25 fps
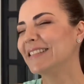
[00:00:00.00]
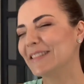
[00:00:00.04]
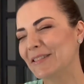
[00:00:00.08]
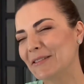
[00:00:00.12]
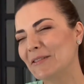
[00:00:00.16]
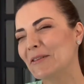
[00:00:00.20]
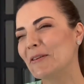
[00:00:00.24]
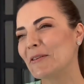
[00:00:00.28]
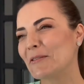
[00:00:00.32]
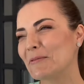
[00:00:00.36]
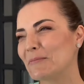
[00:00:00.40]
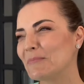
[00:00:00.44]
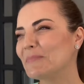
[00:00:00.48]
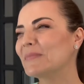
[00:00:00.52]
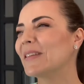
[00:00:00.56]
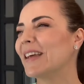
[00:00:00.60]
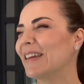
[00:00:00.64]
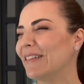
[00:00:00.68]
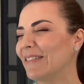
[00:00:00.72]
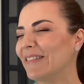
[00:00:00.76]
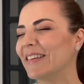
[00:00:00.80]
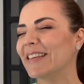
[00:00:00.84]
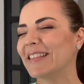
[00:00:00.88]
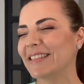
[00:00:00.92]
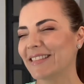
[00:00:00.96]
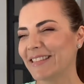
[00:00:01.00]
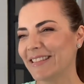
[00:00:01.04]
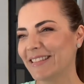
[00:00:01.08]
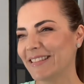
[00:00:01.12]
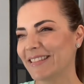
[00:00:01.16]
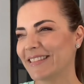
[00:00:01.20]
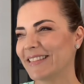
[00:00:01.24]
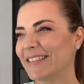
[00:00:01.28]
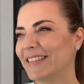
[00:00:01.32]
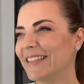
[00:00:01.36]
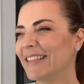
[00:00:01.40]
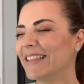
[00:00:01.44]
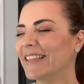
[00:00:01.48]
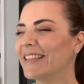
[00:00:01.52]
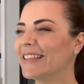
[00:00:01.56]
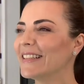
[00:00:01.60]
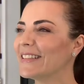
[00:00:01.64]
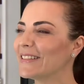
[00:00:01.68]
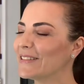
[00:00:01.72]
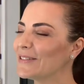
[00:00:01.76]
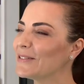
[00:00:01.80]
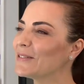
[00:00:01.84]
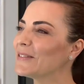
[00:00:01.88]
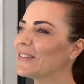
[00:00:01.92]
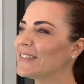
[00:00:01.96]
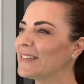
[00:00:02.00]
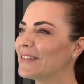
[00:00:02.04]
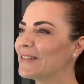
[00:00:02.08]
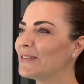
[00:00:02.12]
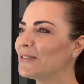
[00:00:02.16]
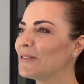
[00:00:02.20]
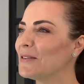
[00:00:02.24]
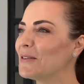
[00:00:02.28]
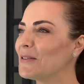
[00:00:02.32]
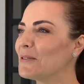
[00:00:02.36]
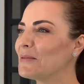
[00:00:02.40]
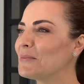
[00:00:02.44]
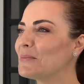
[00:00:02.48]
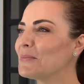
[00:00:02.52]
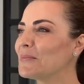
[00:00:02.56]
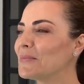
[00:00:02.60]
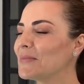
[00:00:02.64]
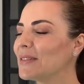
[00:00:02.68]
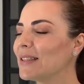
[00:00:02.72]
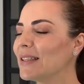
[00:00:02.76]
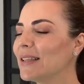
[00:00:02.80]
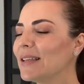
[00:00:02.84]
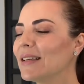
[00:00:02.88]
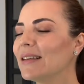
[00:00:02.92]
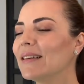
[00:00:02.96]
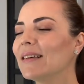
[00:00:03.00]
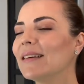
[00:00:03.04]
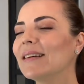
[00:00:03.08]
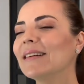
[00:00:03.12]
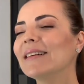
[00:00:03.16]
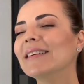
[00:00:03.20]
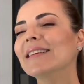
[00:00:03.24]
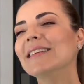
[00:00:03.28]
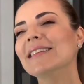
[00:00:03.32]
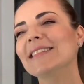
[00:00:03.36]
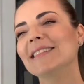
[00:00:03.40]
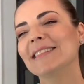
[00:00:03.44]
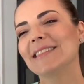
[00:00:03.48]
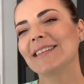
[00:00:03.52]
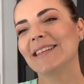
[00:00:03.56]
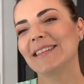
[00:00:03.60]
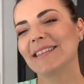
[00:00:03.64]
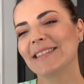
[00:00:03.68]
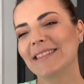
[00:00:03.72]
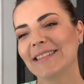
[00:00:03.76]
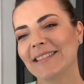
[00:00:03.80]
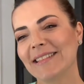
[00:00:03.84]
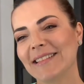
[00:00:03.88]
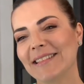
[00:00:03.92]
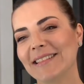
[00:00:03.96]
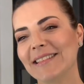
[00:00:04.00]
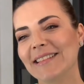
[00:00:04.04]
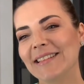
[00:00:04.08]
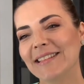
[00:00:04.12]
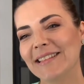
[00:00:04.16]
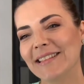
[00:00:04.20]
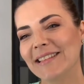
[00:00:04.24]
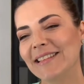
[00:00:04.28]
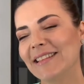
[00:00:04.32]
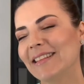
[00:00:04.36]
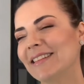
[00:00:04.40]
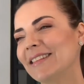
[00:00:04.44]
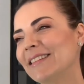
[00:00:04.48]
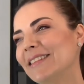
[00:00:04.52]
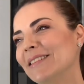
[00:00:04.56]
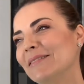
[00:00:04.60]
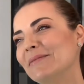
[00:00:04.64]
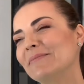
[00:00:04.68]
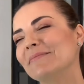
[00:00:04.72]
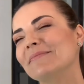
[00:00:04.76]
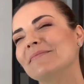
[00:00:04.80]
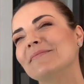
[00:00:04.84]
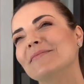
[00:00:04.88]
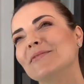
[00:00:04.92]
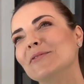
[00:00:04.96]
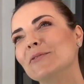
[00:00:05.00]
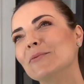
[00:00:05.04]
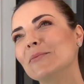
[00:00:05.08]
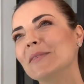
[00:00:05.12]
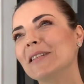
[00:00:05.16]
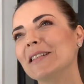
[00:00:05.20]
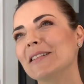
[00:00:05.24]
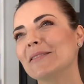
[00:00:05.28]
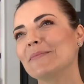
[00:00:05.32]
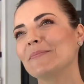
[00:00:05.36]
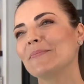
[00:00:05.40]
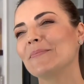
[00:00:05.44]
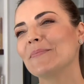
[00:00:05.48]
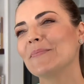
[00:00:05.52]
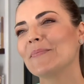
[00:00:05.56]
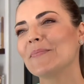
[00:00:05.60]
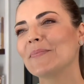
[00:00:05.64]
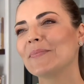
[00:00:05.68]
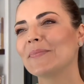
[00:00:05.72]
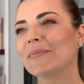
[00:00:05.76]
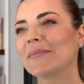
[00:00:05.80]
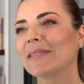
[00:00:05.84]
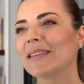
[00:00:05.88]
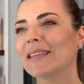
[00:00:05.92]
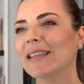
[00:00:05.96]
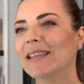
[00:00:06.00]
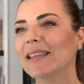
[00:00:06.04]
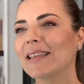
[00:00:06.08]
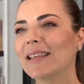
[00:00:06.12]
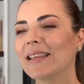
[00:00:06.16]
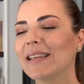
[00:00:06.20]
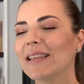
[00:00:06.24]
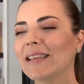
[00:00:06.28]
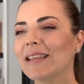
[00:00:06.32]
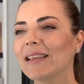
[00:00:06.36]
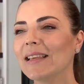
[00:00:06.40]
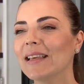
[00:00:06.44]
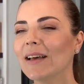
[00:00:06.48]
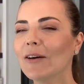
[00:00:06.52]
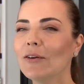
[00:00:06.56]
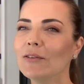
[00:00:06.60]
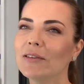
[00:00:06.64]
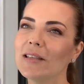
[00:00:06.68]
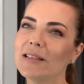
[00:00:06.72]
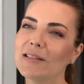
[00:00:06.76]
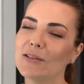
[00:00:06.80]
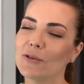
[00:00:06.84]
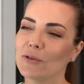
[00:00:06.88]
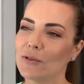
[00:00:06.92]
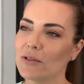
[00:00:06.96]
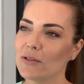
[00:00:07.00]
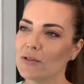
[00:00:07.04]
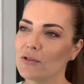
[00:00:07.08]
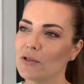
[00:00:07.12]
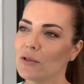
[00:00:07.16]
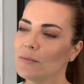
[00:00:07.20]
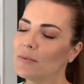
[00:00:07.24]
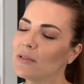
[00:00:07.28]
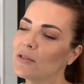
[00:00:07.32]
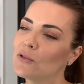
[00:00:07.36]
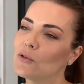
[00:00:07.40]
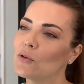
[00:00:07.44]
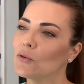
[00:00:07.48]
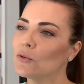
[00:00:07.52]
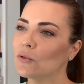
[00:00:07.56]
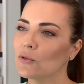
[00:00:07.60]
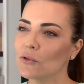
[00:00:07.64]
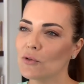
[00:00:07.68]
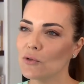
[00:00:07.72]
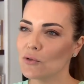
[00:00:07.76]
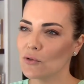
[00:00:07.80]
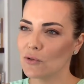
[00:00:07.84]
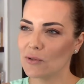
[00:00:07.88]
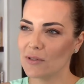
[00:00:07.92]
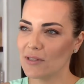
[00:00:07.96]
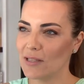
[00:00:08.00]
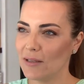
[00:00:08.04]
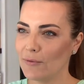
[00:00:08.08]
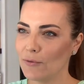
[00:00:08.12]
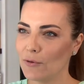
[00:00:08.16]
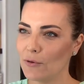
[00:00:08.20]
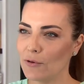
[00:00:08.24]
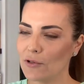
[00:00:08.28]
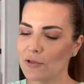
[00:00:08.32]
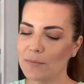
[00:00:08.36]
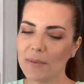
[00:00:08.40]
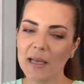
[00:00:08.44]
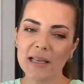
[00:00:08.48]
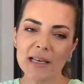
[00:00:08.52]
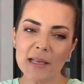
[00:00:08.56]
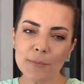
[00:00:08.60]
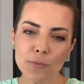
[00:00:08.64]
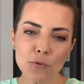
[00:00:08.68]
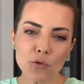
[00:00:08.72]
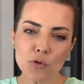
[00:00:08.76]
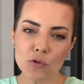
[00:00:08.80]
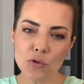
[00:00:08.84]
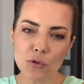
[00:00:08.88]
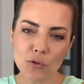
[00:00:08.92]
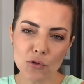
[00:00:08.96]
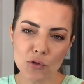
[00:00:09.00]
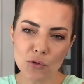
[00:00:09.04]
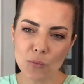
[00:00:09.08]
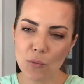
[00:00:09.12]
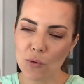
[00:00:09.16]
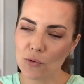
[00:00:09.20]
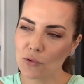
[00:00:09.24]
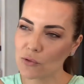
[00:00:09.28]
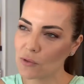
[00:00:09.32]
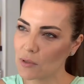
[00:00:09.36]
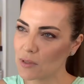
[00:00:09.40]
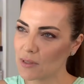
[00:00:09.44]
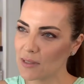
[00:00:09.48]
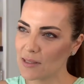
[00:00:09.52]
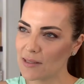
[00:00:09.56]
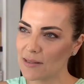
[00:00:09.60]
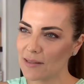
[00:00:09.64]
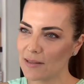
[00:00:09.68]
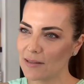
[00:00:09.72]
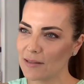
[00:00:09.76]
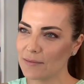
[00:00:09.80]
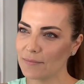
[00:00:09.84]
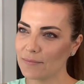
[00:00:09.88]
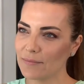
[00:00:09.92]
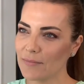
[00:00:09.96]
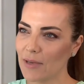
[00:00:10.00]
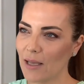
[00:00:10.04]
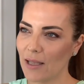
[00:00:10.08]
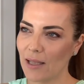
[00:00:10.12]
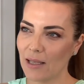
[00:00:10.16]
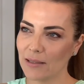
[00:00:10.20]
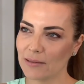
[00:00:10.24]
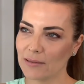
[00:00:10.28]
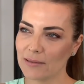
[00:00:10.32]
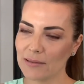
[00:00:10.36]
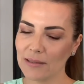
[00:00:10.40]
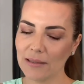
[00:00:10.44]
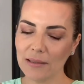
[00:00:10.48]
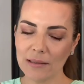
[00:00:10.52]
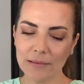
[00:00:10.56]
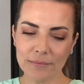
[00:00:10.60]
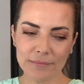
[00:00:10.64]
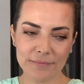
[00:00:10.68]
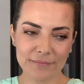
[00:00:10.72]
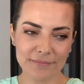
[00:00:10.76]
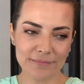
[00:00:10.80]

İstiyorum. evet. Çok istiyorum. İnşallah, inşallah. İşimizi Umarım. düşünüyor o da çok istiyor. Biz çok çocuk seviyoruz. Ben hep üç çocuğum olsun istedim hayatta.